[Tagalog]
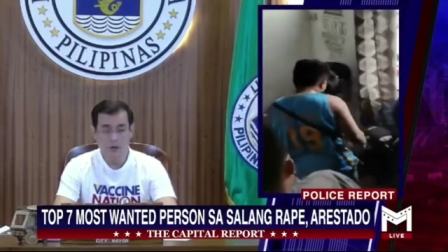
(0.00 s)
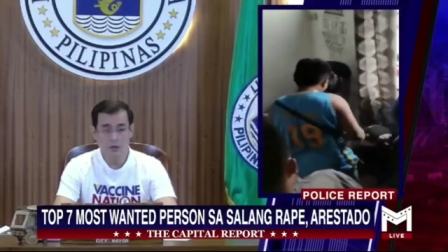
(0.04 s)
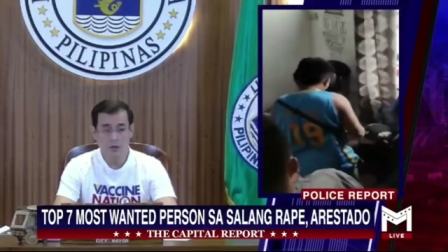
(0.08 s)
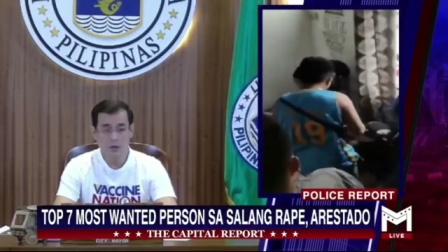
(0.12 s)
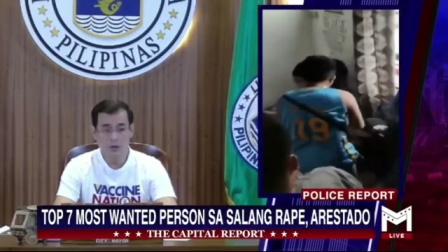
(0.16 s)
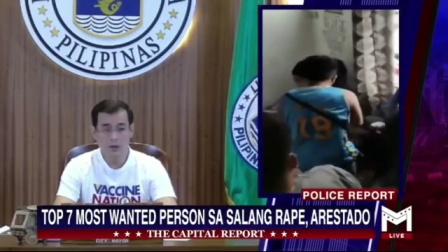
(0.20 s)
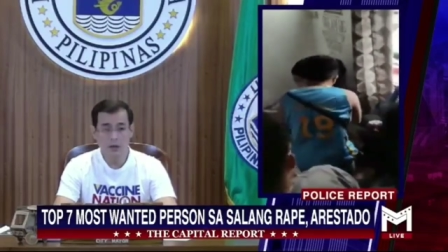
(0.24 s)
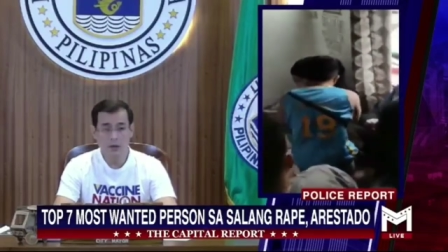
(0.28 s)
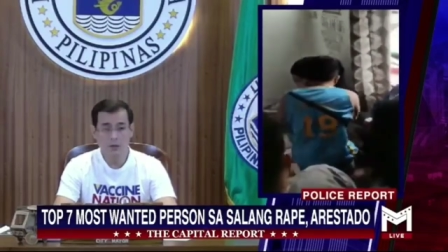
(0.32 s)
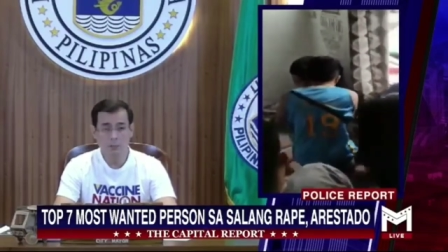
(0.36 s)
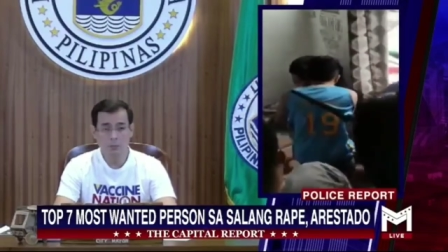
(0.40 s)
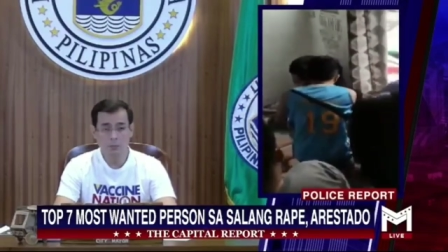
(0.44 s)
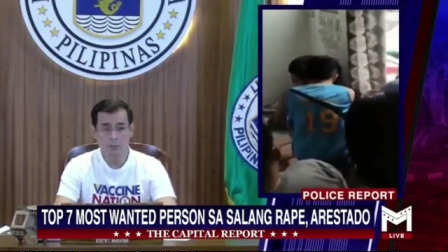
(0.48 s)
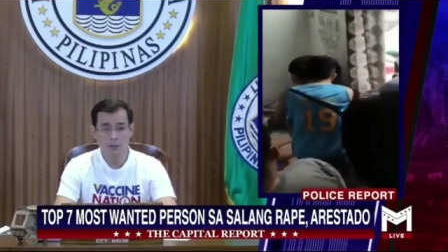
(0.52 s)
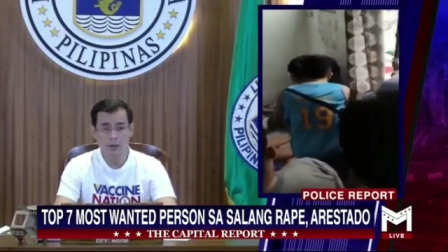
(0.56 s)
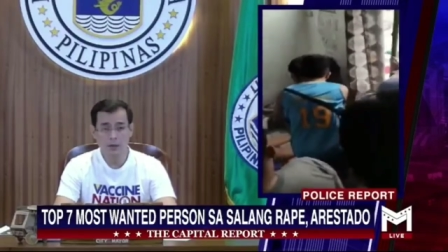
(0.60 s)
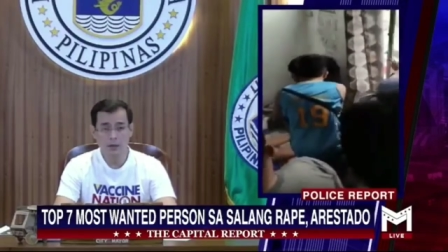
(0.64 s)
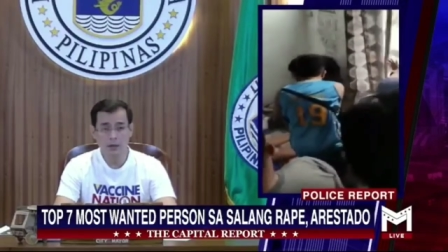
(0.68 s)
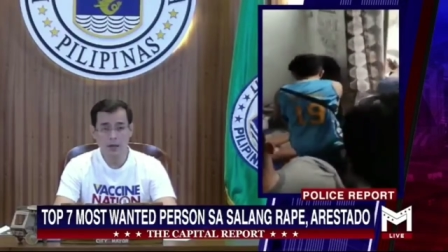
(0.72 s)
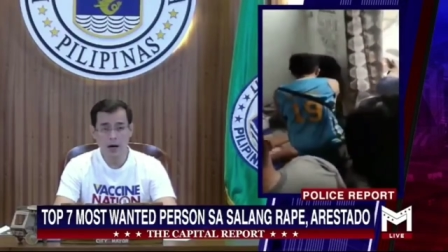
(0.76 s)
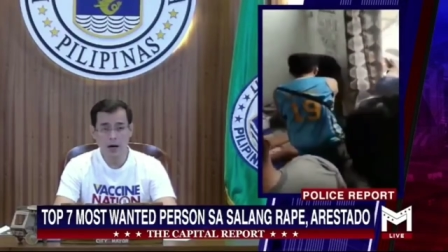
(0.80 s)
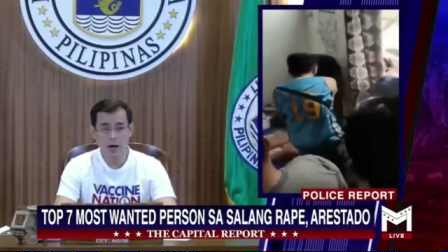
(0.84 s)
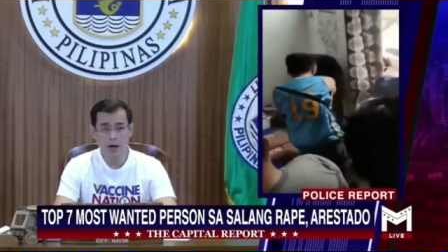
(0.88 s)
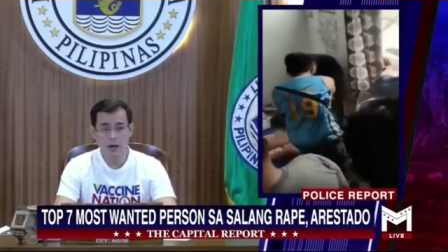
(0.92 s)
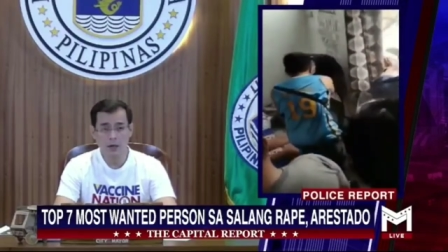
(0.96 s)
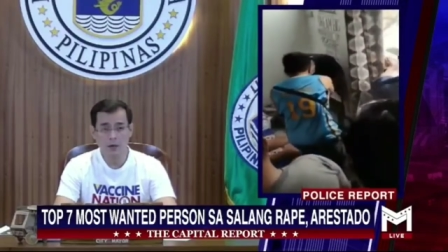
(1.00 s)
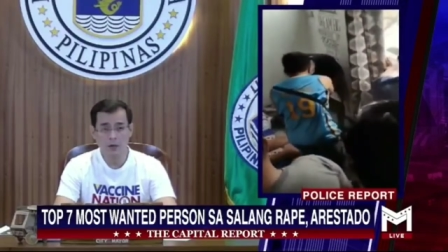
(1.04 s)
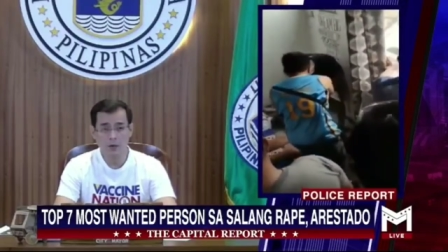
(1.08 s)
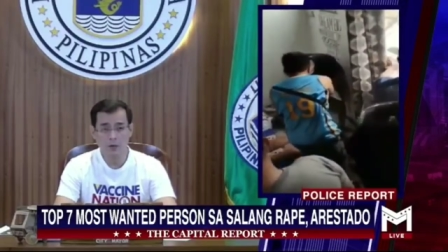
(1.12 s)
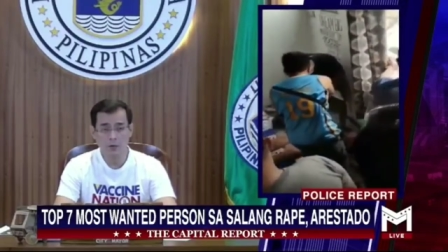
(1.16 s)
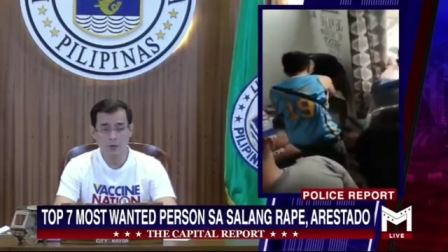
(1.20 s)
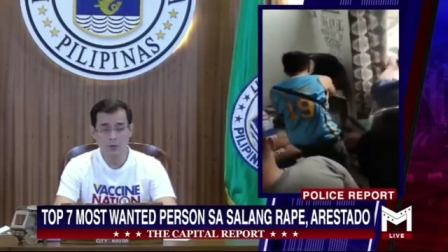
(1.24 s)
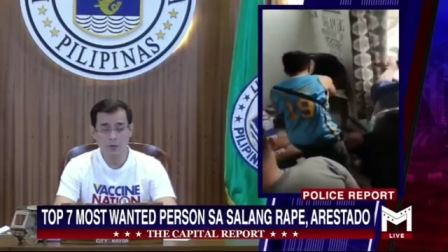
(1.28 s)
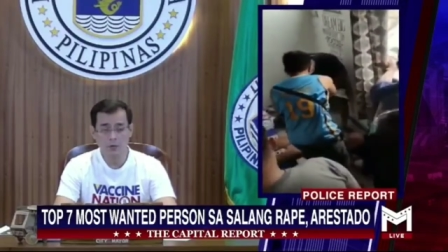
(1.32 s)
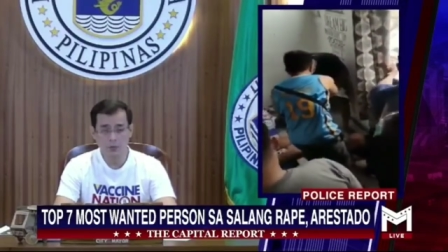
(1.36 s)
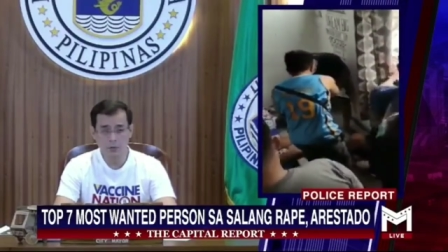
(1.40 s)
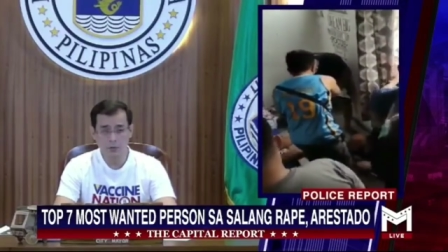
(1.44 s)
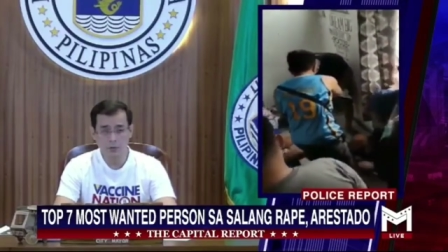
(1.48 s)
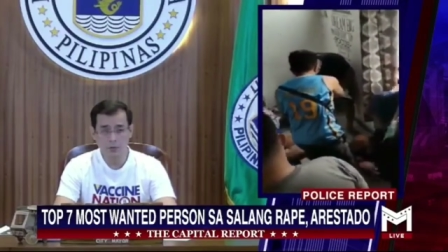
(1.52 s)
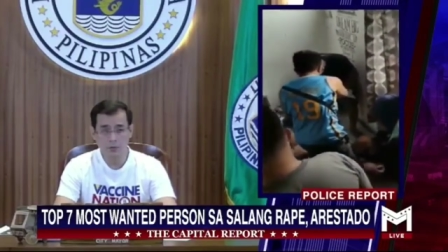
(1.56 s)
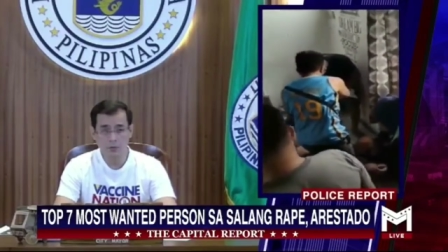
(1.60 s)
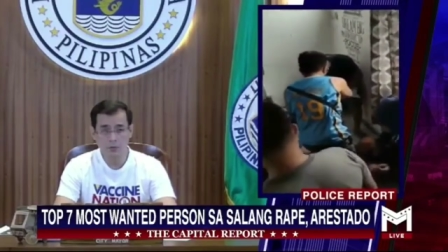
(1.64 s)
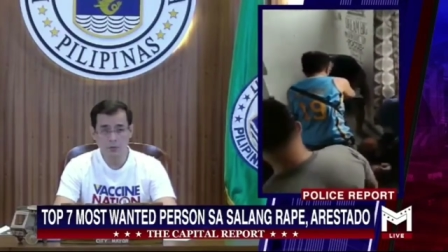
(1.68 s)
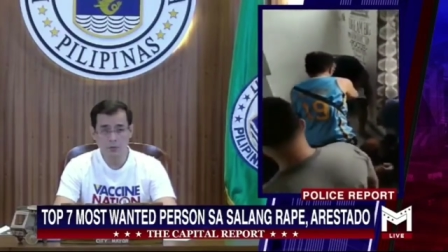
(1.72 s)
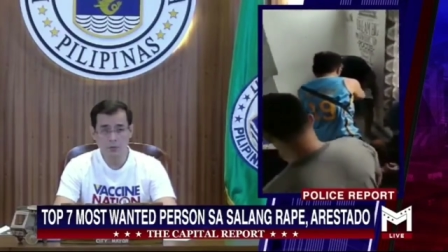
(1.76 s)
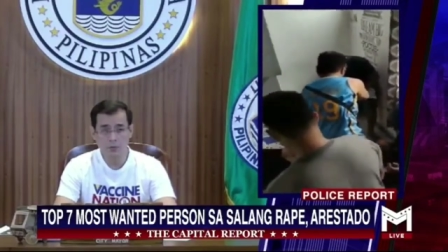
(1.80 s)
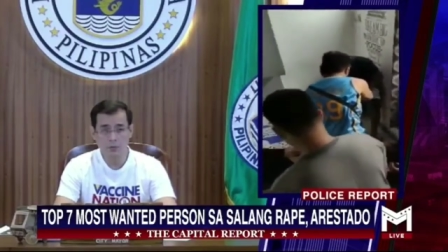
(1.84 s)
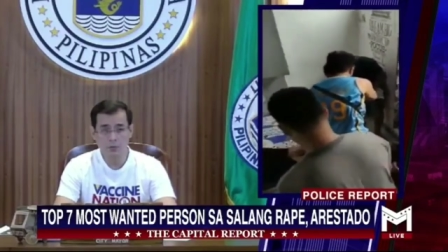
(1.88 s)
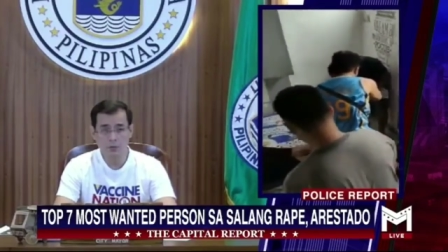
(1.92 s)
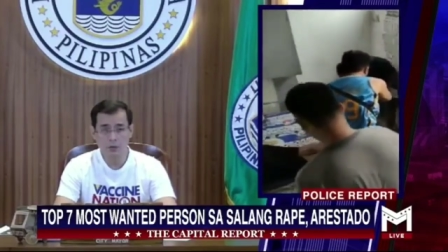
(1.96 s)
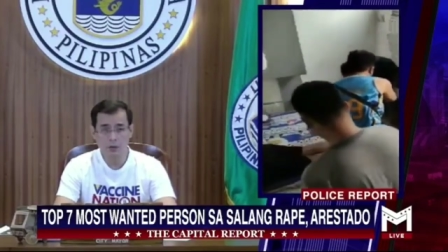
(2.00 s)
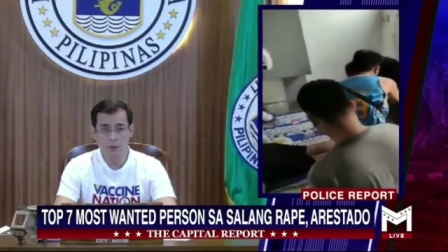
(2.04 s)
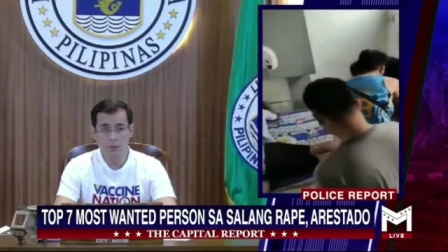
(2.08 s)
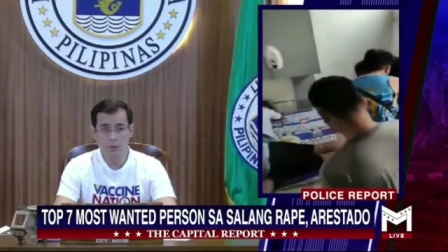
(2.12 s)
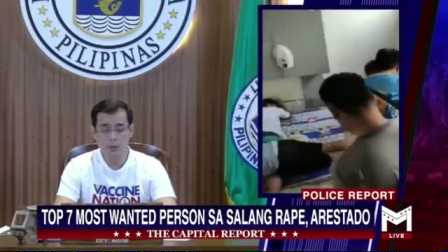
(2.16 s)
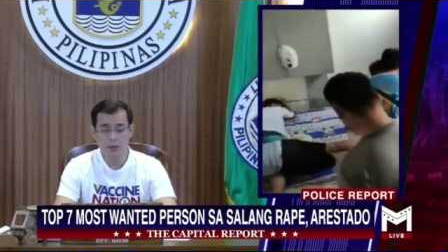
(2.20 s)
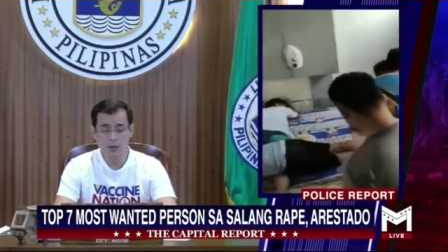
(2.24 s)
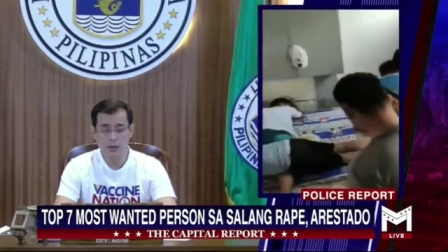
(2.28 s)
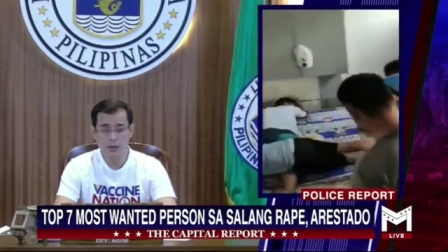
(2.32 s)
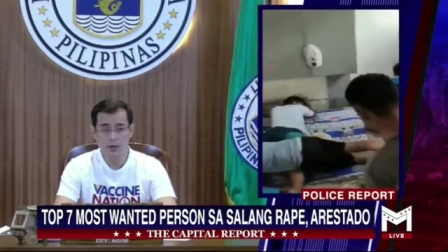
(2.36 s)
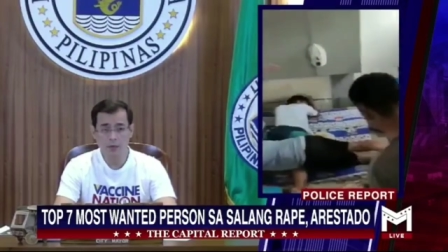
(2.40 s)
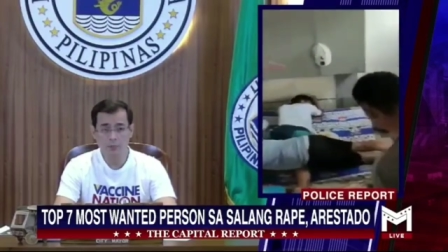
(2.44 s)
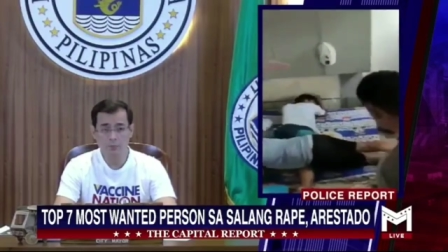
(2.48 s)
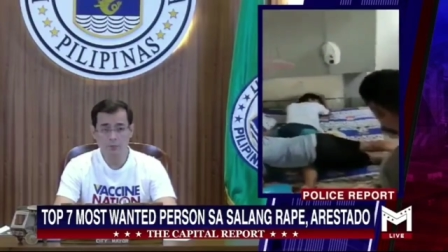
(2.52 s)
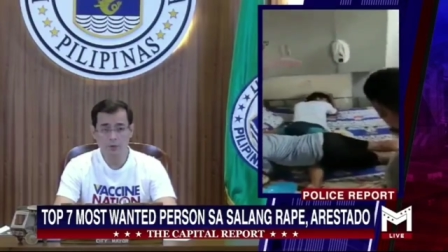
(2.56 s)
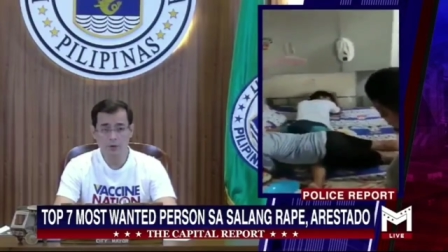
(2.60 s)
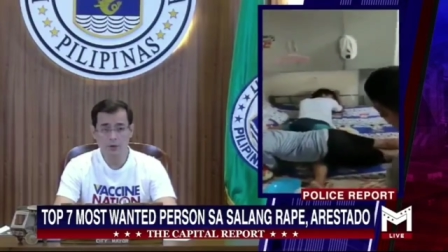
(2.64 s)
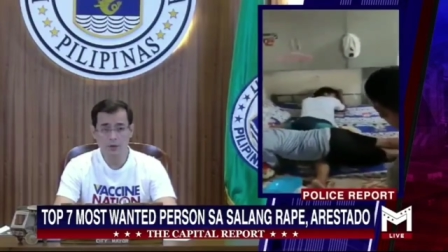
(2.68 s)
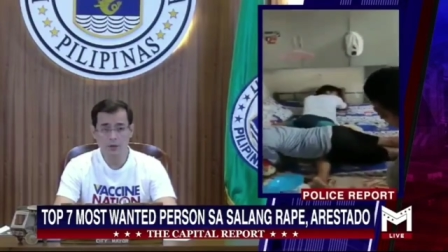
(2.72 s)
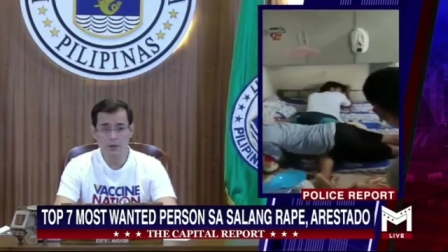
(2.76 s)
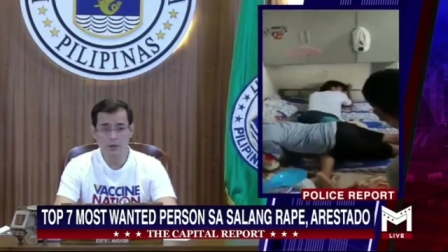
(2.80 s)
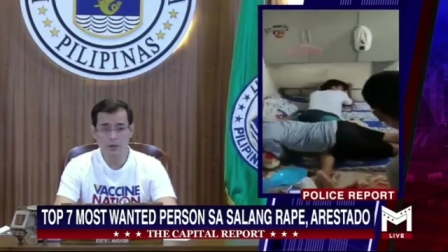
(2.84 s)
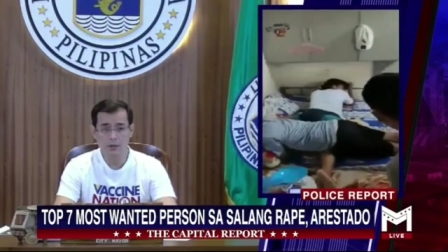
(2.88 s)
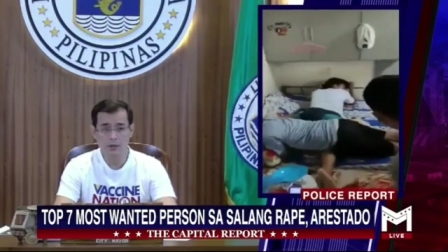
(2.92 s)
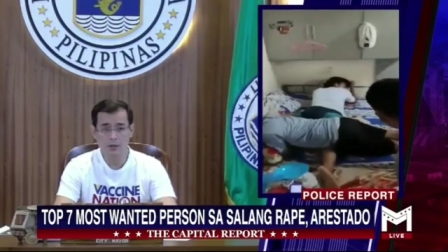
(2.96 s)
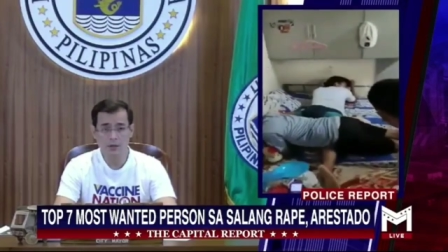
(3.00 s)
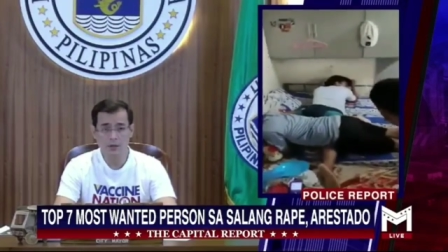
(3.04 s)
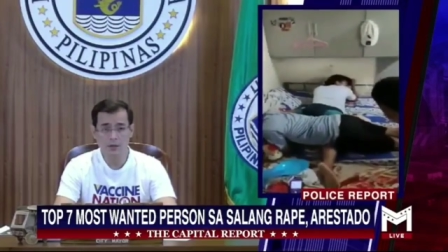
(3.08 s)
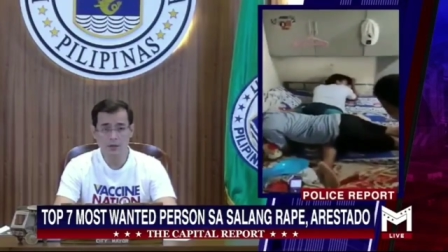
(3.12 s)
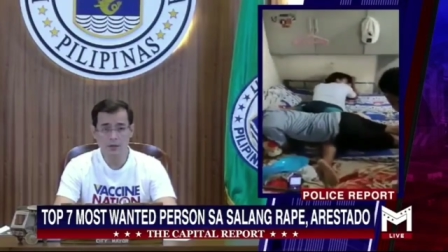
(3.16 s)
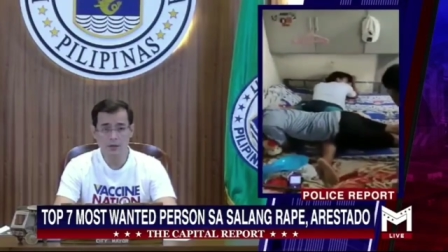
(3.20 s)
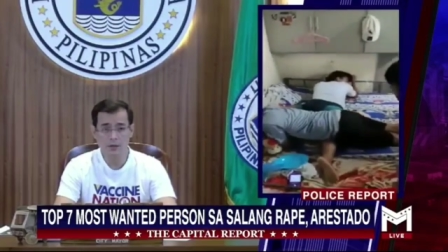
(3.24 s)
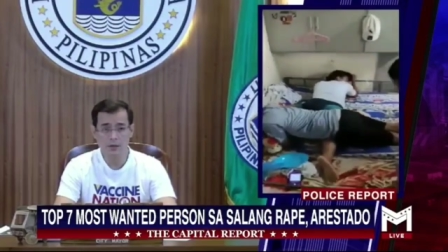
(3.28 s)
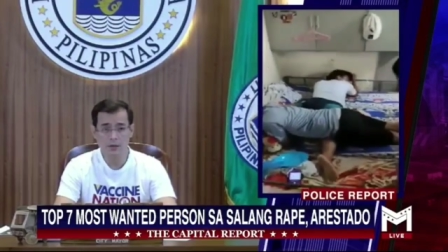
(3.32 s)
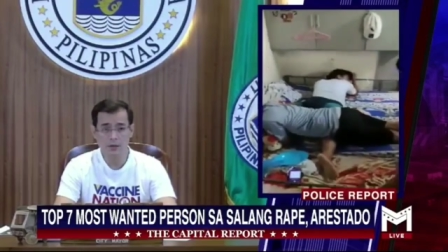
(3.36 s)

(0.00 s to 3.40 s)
DPIOU, ng Manila Police District.